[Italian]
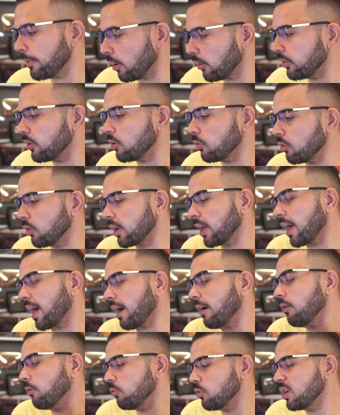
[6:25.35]
però dicono che
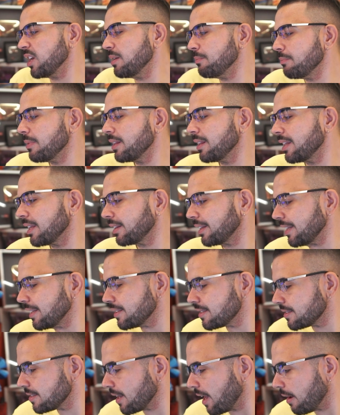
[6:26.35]
ha
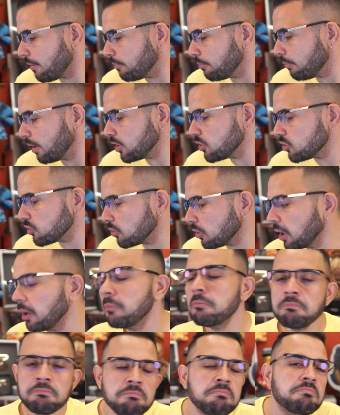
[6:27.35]
un'immediatezza
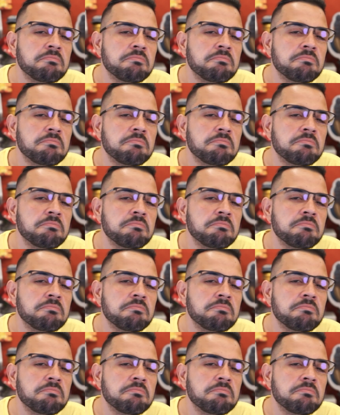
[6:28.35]
maggiore.